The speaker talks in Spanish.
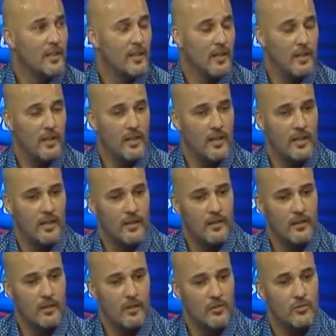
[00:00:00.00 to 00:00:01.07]
Eh,
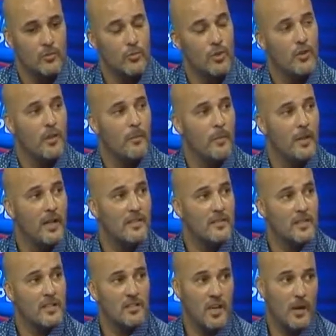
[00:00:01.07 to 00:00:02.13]
con Unión de
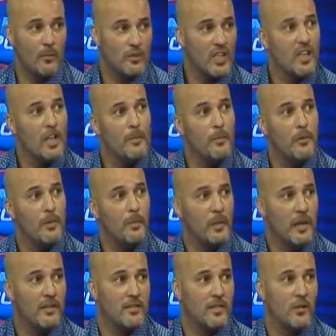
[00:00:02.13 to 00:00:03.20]
Esperanza, llegamos tres equipos de
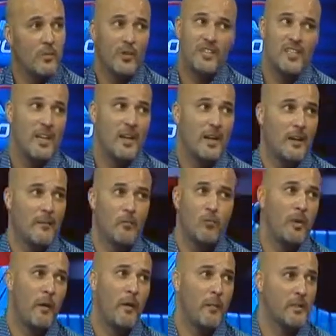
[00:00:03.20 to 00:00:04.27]
Esperanza, como hacía,
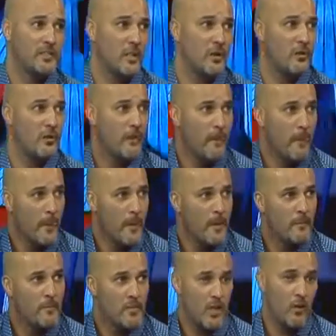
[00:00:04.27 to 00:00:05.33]
nunca había pasado. Sí.
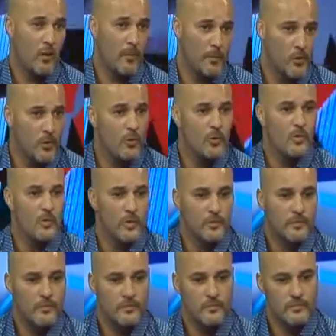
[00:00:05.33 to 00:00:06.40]
Salió campeón Juventud.
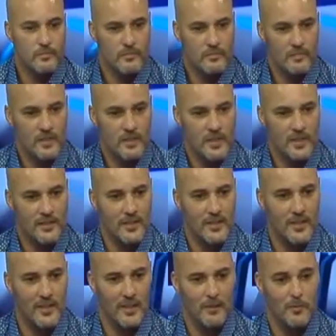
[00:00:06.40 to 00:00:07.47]
Así
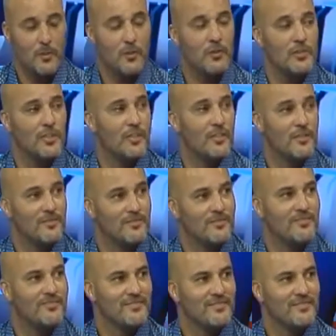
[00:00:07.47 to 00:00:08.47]
que muy contento.